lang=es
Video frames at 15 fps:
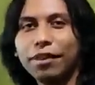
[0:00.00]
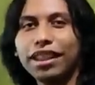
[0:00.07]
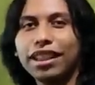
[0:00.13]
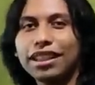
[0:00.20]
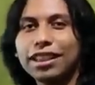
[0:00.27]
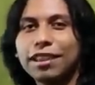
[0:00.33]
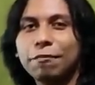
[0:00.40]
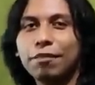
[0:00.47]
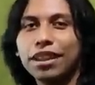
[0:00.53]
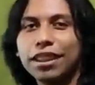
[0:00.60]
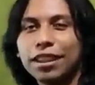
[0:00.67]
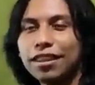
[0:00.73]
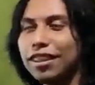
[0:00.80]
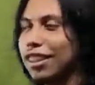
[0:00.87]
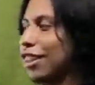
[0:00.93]
Legme y
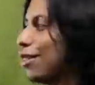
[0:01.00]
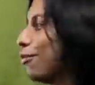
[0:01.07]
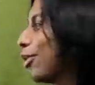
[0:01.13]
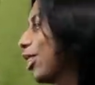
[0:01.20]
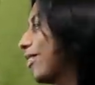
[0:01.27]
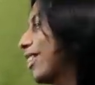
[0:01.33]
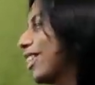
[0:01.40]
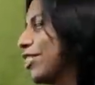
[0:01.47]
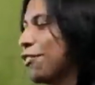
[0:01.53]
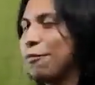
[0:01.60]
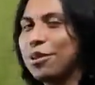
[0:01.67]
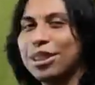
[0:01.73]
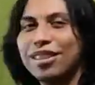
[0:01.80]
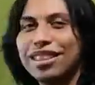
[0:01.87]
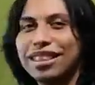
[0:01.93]
PC por haber
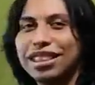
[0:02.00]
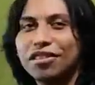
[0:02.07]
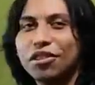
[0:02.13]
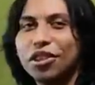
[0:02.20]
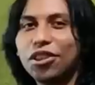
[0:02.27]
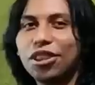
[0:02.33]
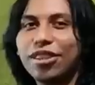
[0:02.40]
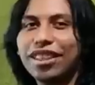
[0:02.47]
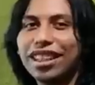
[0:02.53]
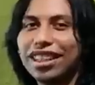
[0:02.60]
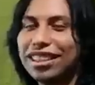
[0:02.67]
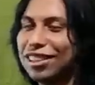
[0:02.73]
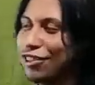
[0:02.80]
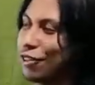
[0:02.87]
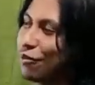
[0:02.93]
hecho posible este sueño. La
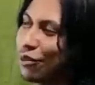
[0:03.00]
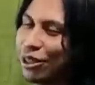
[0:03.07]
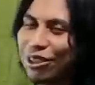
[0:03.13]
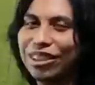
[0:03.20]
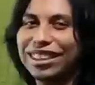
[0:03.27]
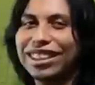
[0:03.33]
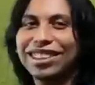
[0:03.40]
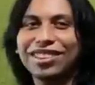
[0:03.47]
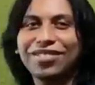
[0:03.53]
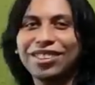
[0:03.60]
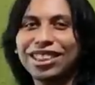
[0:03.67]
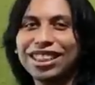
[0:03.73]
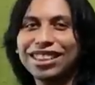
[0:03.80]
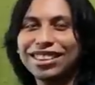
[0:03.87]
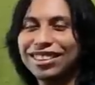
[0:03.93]
verdad estoy muy
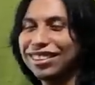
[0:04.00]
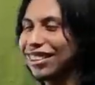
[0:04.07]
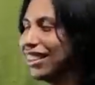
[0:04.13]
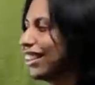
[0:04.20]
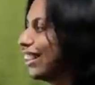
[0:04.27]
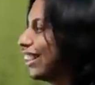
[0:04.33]
contento por esto.